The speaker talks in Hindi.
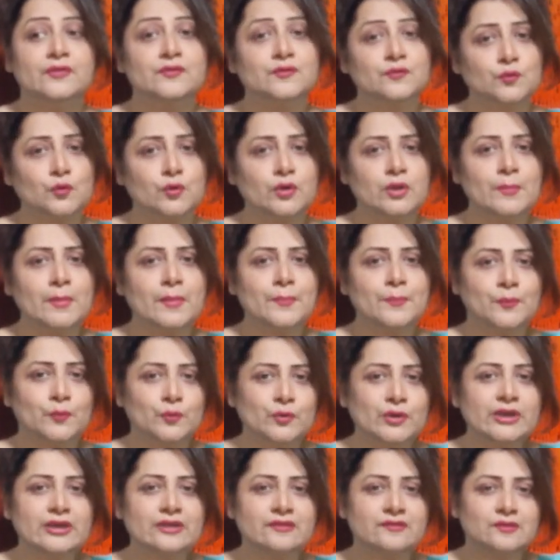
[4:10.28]
स्टोरी में
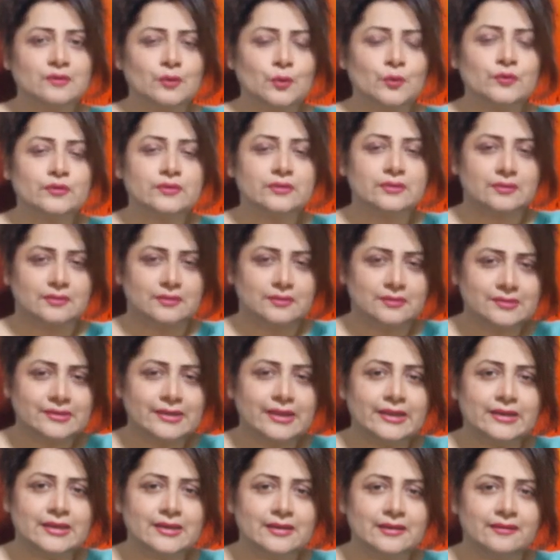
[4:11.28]
पूरी डिस्क्लोज
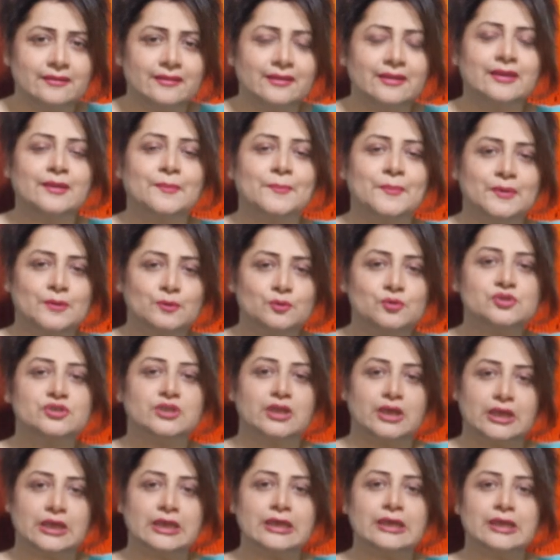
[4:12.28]
इसलिए नहीं कर रही कि फिर कुछ
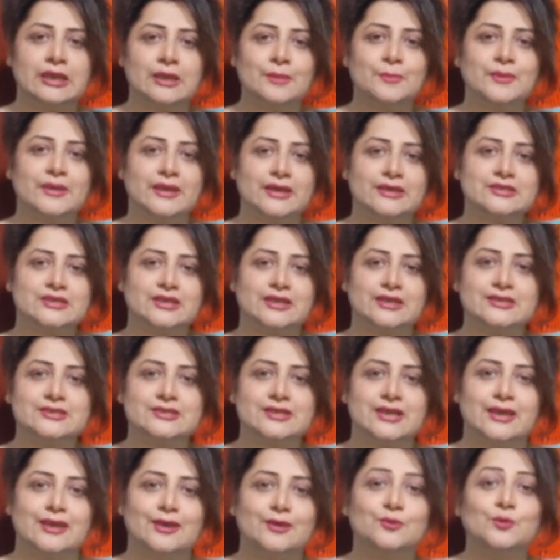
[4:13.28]
देखने के लिए भी रह जाना
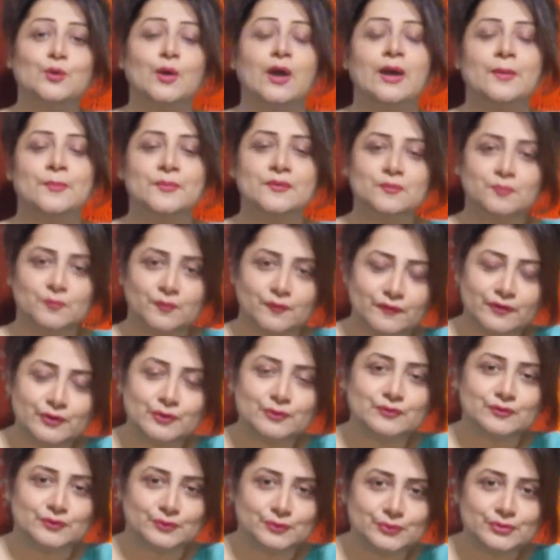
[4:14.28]
चाहिए तो आप इस मूवी
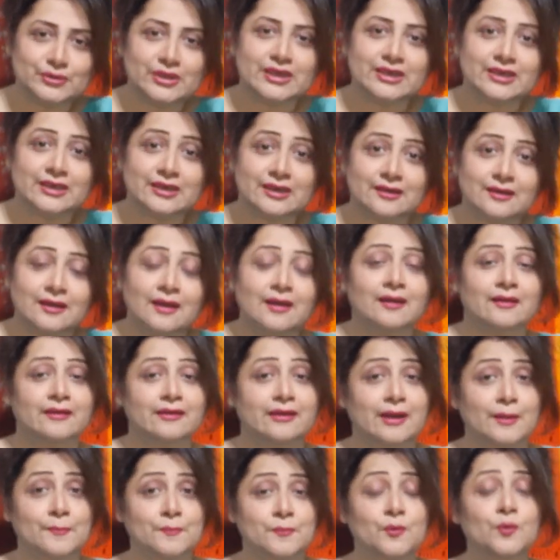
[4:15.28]
को ज़रूर देखिएगा
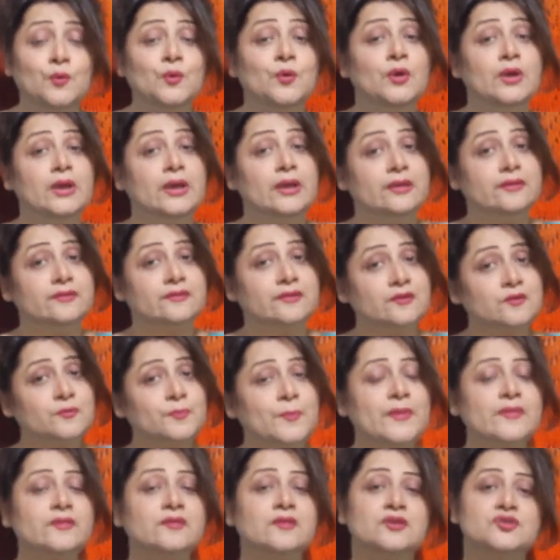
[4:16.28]
अगर आपको
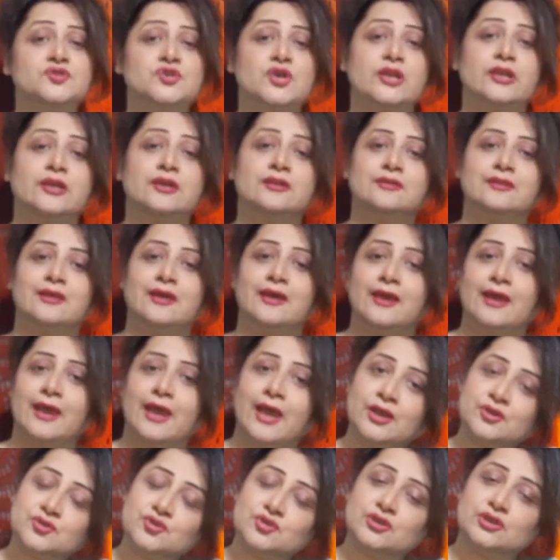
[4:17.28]
सस्पेंस अच्छा लगता है
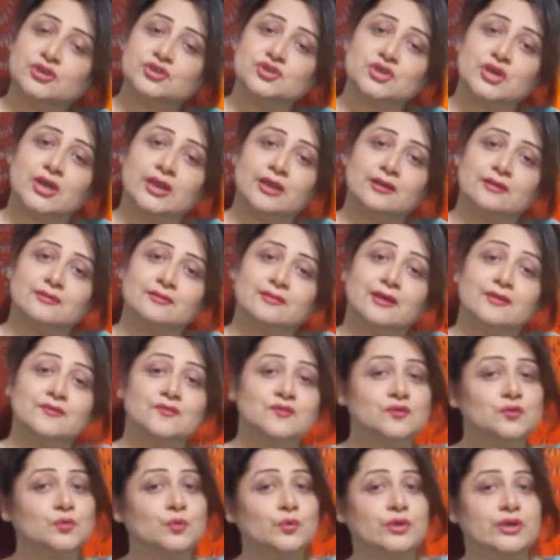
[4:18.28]
एक्शन अच्छा लगता है
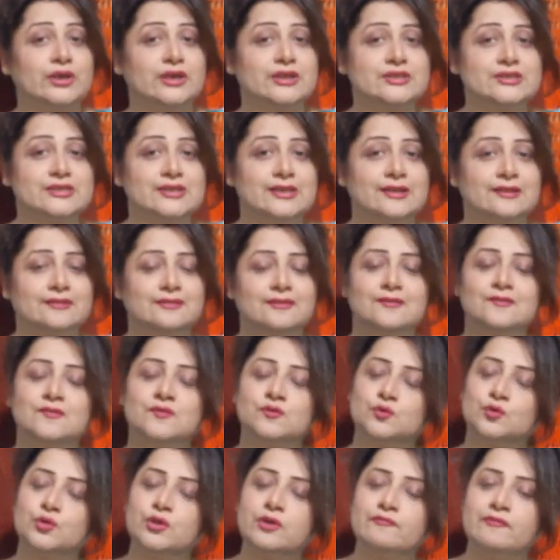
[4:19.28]
स्टोरी अच्छी लगती है
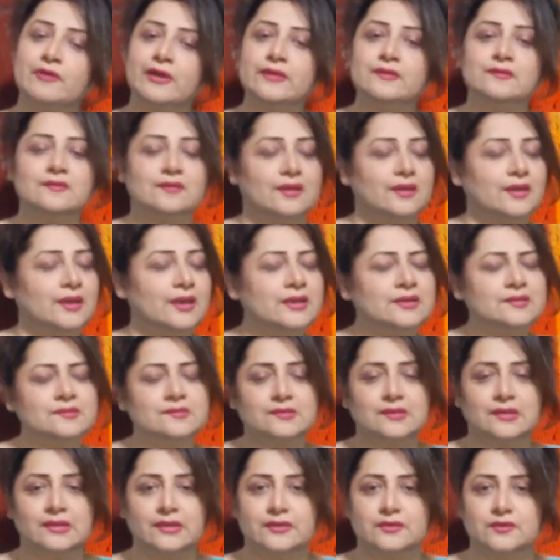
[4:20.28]
स्टोरी वाइज
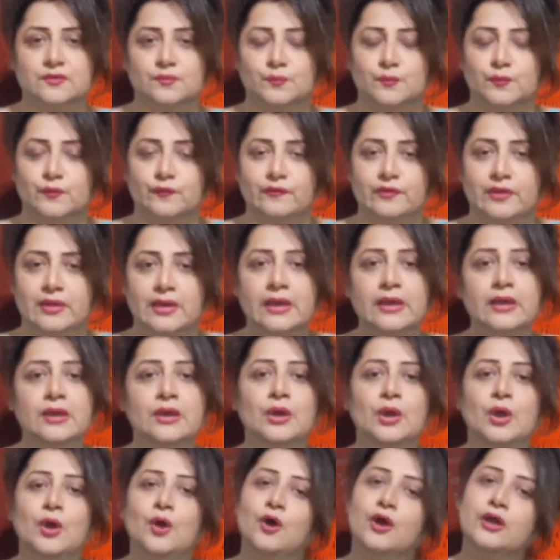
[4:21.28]
एक्सलेंट मूवी है
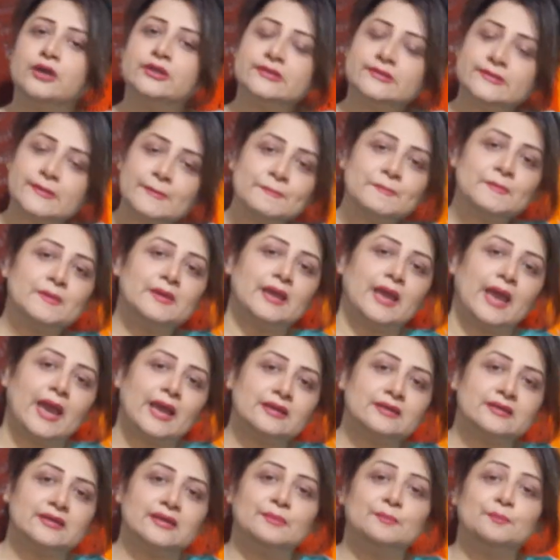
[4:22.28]
और सबकी
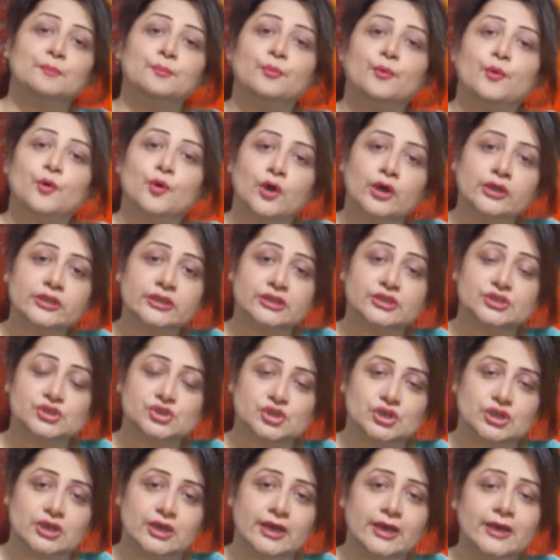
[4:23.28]
एक्टिंग बहुत
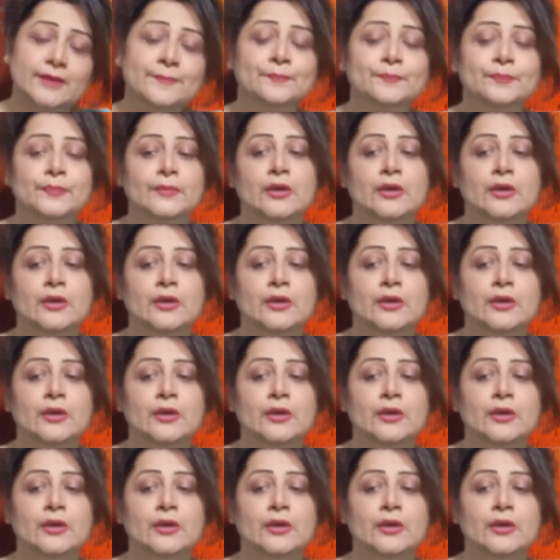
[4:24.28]
अच्छी है